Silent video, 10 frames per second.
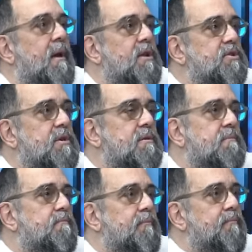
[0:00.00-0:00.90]
eu acho
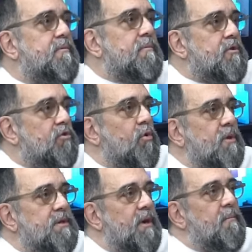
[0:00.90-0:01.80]
que de
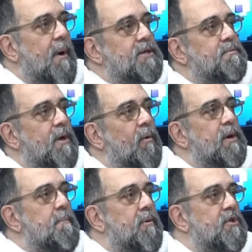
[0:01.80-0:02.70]
todos é o máximo
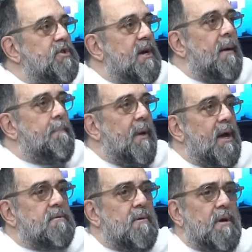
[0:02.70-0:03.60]
que alguém pode é. chegar é.
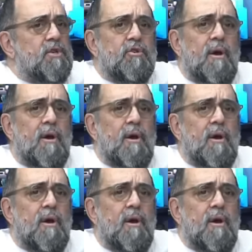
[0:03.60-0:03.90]
perto.